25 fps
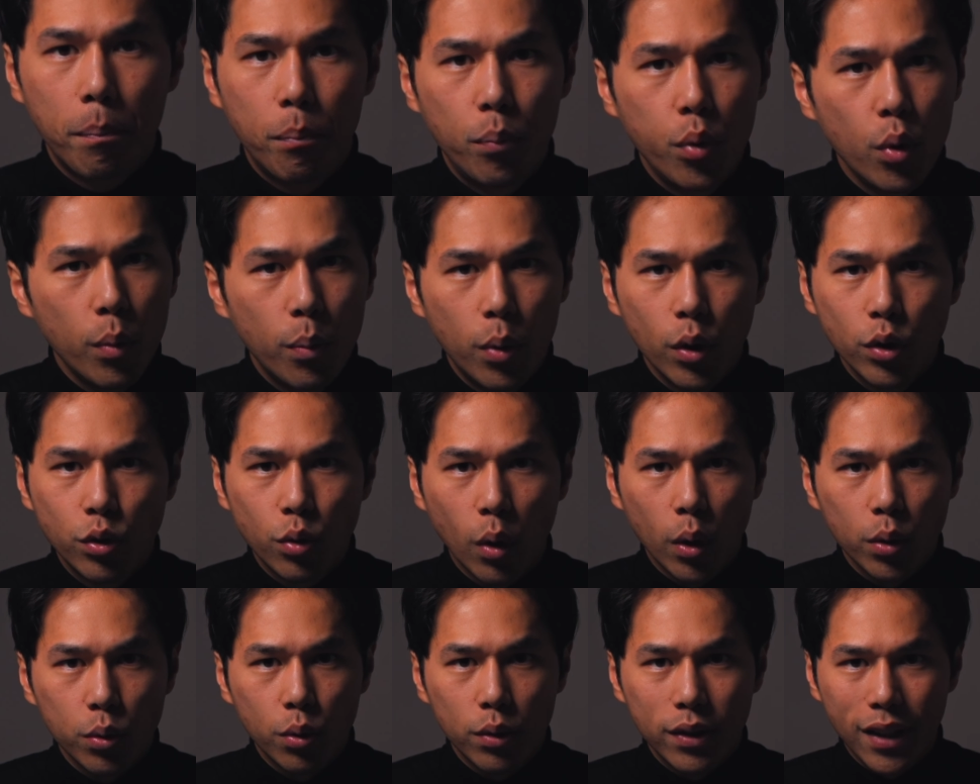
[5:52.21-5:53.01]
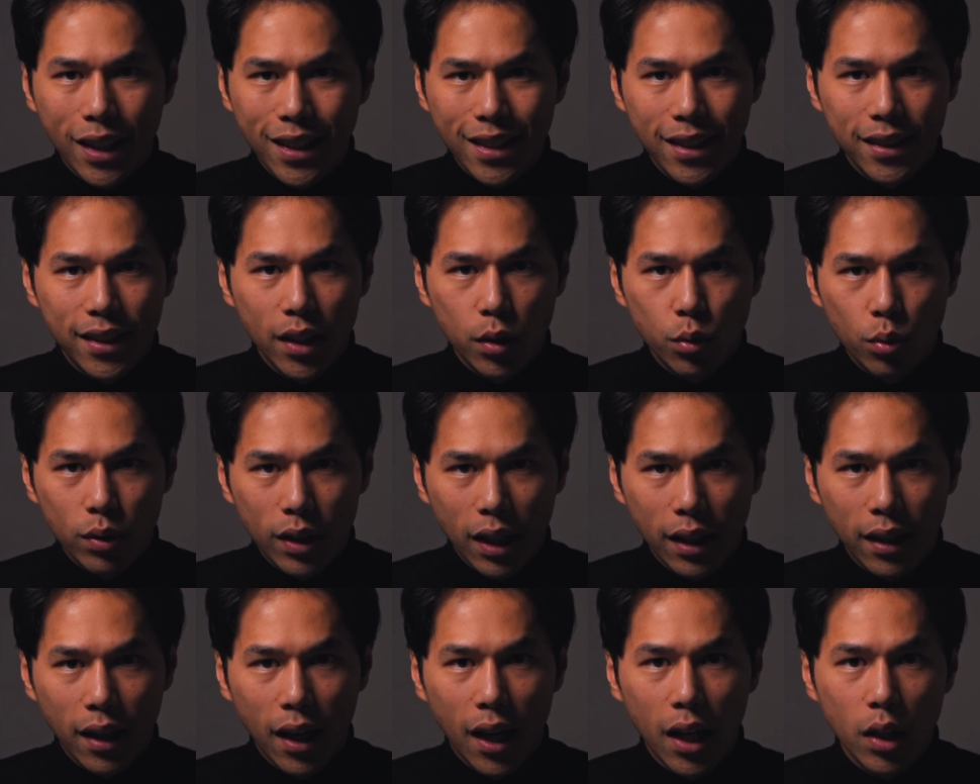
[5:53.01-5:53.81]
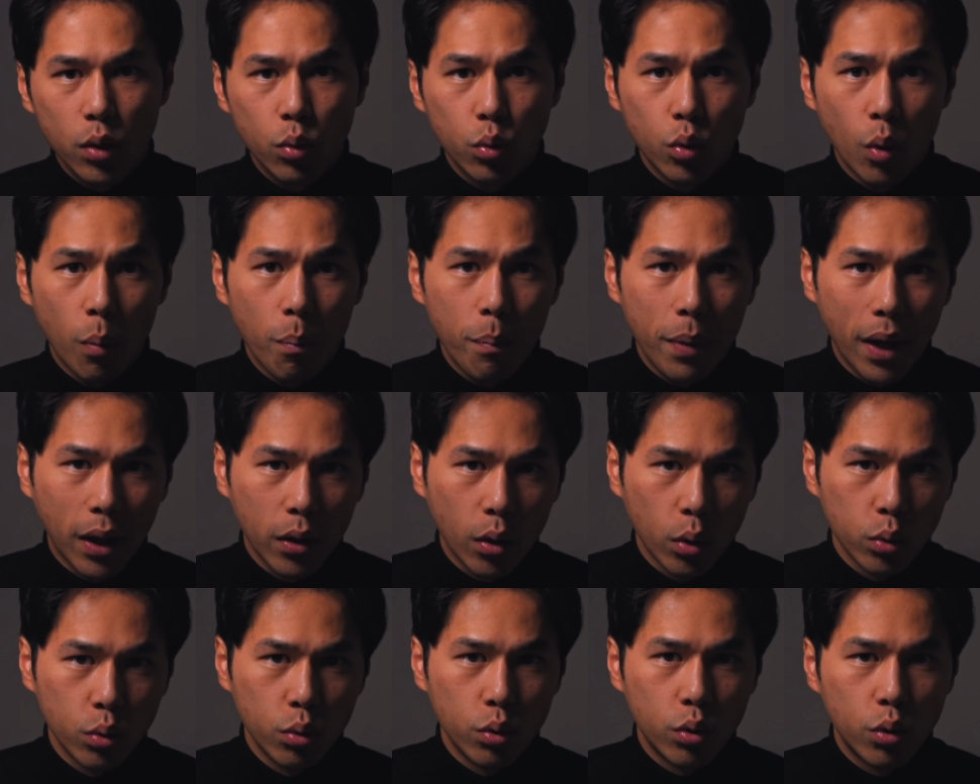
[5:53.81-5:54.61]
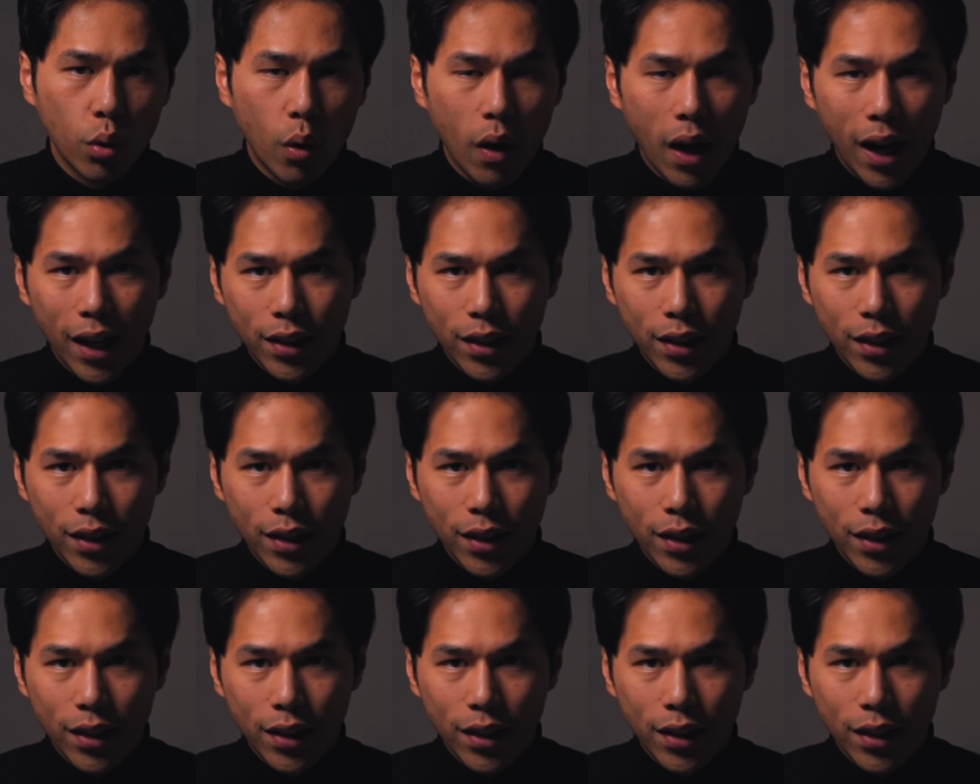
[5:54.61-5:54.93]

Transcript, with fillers: Plus besoin de t'inquiéter du cadrage ou de perdre du temps à